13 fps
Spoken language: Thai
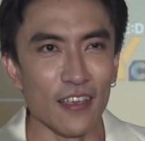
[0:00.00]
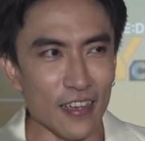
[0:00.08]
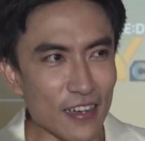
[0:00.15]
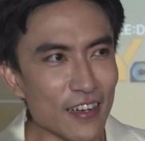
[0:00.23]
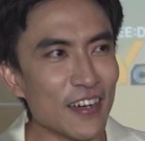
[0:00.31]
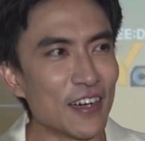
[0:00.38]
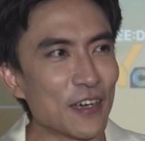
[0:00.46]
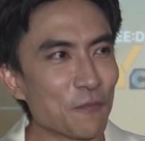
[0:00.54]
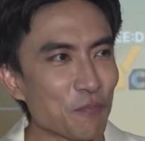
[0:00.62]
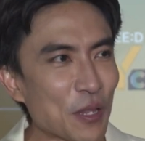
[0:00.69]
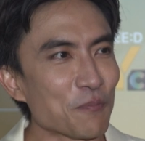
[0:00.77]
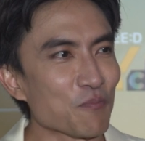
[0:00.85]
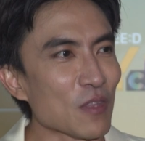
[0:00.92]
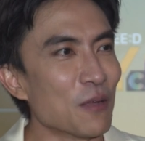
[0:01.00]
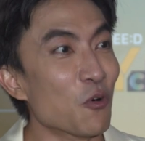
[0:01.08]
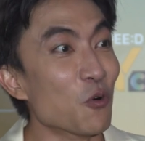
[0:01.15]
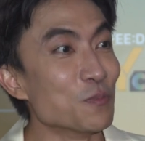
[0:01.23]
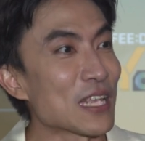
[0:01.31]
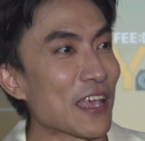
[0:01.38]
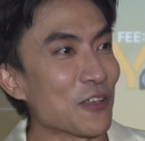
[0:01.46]
เออมันภู
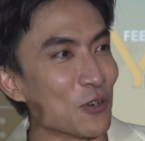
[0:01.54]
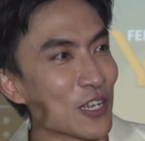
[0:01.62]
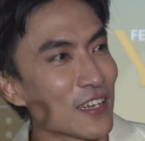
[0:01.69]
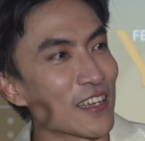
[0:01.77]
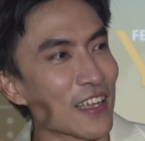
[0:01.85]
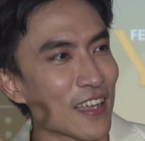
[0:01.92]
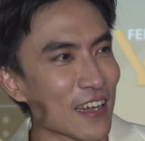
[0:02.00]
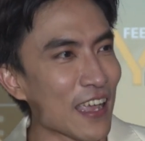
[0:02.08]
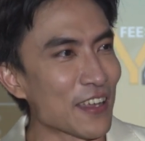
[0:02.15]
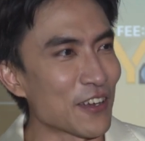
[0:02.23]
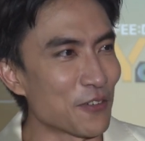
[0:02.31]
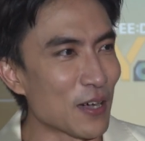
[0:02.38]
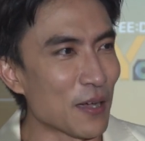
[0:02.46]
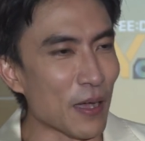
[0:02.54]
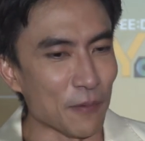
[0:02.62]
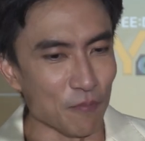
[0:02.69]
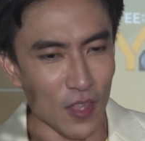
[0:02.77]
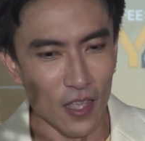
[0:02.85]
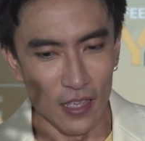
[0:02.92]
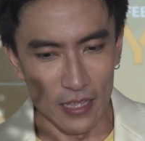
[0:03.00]
มิใจอยู่ลึกๆ ข้างในเนาะว่าแบบ
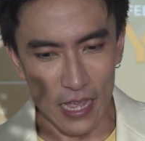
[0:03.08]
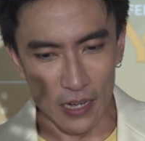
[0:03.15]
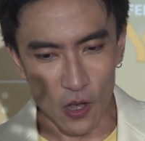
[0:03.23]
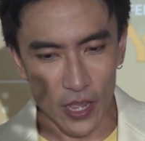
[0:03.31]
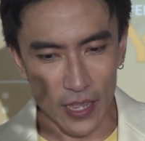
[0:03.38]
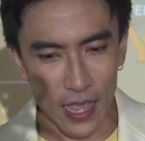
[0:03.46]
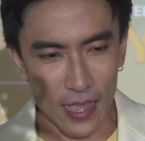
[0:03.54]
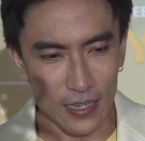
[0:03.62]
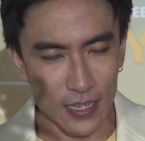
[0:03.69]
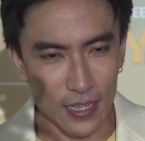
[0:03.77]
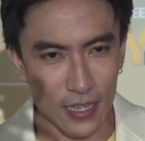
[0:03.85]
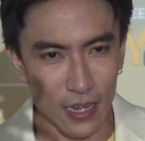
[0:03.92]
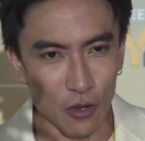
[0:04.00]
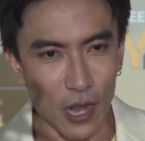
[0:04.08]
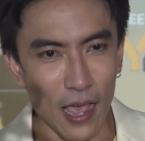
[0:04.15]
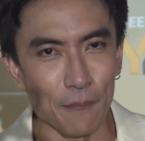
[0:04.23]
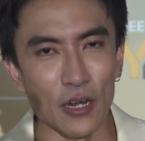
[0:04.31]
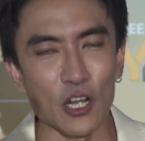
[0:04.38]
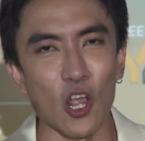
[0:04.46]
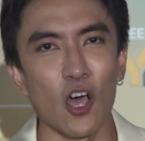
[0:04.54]
อย่างน้อยงานที่เรา
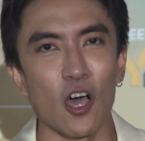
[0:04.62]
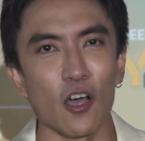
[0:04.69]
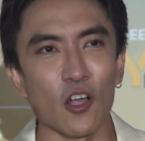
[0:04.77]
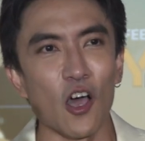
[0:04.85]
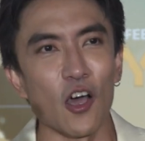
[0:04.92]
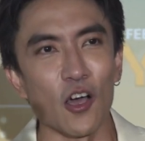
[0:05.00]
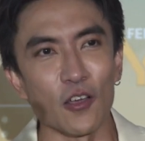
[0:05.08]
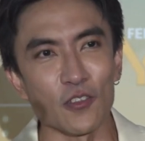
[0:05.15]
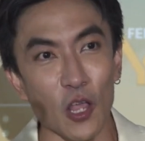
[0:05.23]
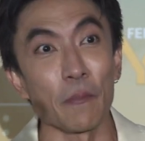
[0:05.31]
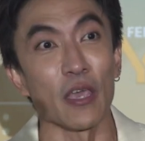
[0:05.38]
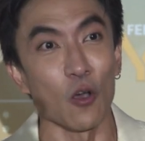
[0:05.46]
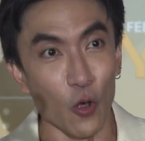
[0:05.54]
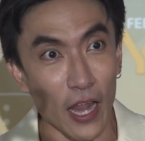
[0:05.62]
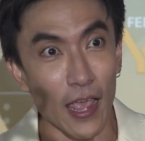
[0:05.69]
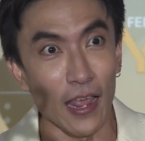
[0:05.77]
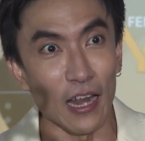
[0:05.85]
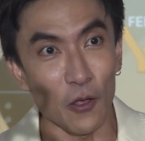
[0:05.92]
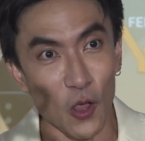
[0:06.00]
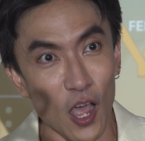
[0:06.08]
ทำมันก็ก็ก็มีคนเห็
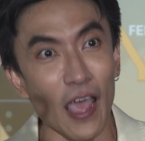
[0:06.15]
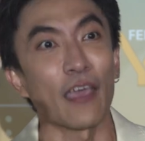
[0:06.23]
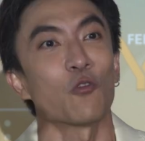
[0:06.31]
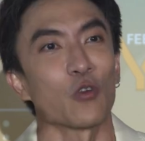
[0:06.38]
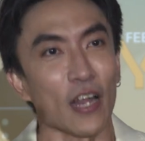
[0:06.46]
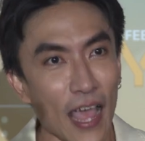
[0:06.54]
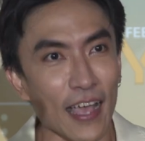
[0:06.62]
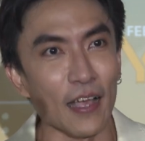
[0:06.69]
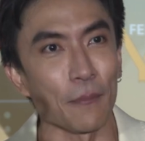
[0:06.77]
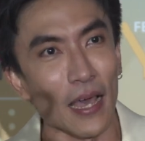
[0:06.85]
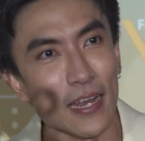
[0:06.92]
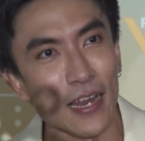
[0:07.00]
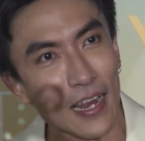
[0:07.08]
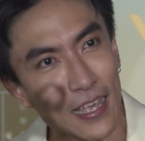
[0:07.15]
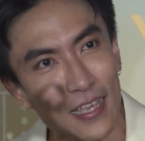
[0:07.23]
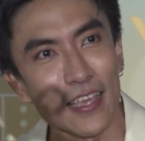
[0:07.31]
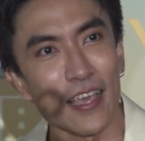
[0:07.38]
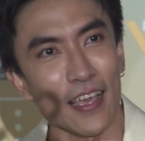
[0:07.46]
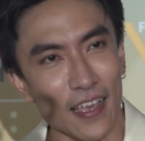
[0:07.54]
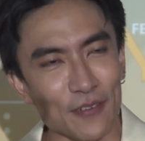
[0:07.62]
นแล้วก็ให้คุณค่ากับมันอะไรอย่าง
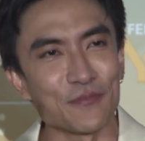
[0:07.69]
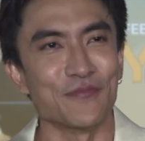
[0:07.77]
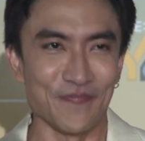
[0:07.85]
เงี้ยครับ